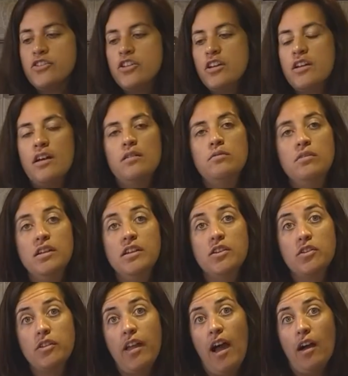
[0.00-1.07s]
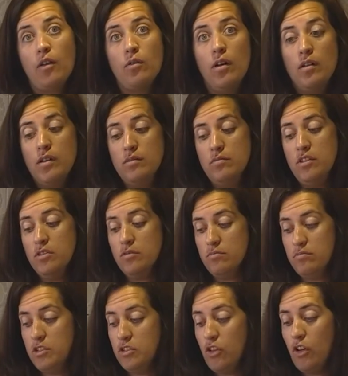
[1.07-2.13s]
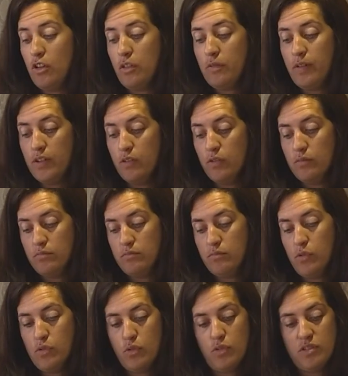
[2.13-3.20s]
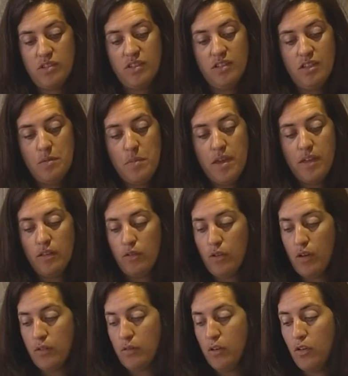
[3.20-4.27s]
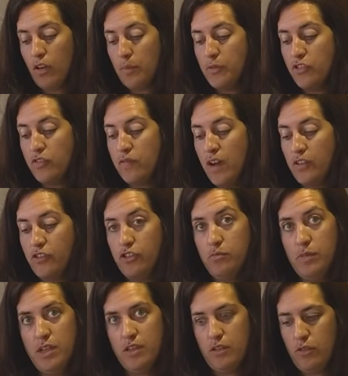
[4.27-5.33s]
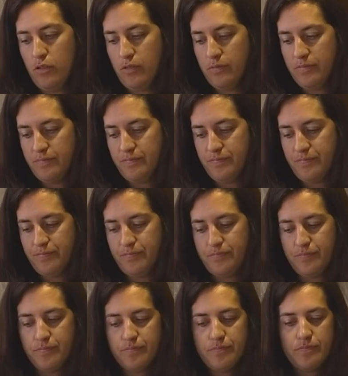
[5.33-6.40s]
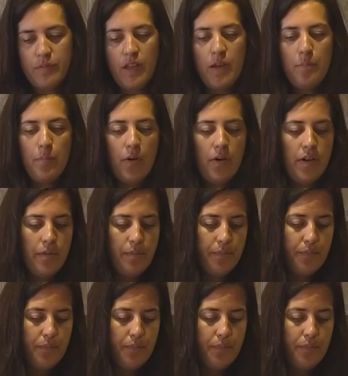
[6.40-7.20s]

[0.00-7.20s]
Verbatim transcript: circa un litro d'acqua. Io di solito vado a sentimento, quello che mi ci va ci metto. E poi